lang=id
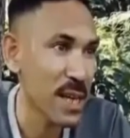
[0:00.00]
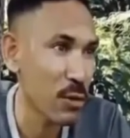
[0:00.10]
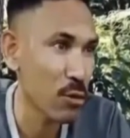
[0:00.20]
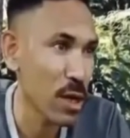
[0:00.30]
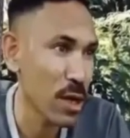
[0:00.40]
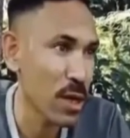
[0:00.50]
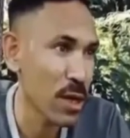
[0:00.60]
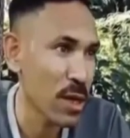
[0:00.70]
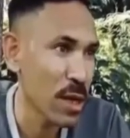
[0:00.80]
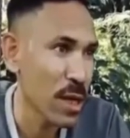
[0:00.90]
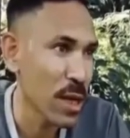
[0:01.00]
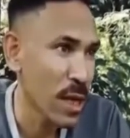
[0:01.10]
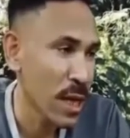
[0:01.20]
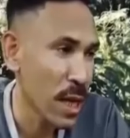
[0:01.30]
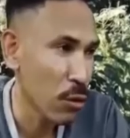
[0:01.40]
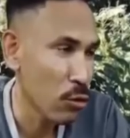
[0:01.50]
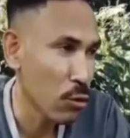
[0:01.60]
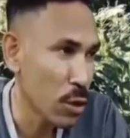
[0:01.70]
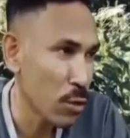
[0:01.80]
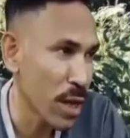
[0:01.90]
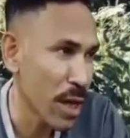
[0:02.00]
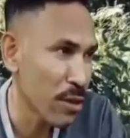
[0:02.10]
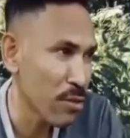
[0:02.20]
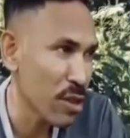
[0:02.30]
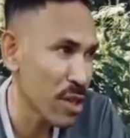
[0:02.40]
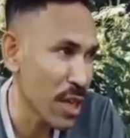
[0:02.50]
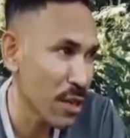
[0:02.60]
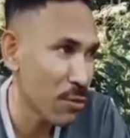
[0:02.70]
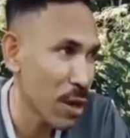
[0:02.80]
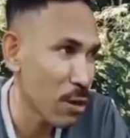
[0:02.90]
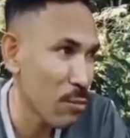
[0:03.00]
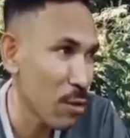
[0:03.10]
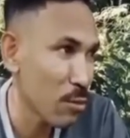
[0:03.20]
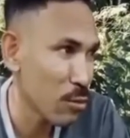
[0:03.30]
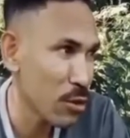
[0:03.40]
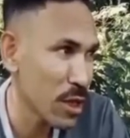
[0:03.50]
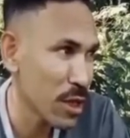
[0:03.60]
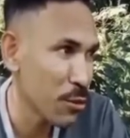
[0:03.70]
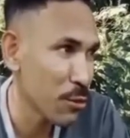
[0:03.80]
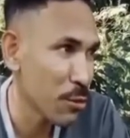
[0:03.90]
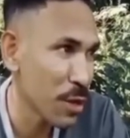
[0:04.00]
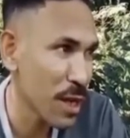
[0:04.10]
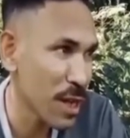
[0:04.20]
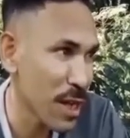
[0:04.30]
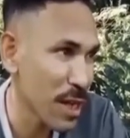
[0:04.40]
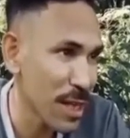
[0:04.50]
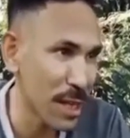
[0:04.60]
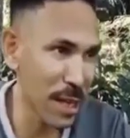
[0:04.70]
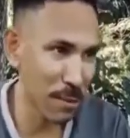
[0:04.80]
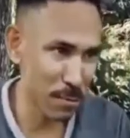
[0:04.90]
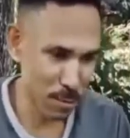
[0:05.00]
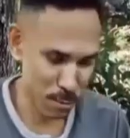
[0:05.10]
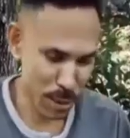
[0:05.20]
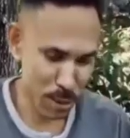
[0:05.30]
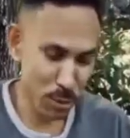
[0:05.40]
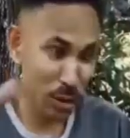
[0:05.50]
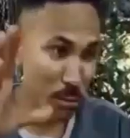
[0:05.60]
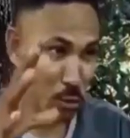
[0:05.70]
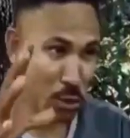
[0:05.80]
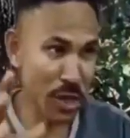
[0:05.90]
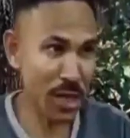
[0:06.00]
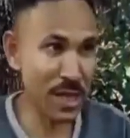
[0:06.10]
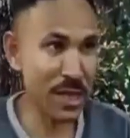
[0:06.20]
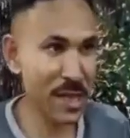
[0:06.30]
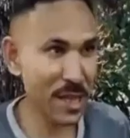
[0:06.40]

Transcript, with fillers: Kalau di wilayah kita Indonesia? Kalau di wilayah Indonesia itu kalau mau bunyi itu karena dia dalam bentuknya bukit.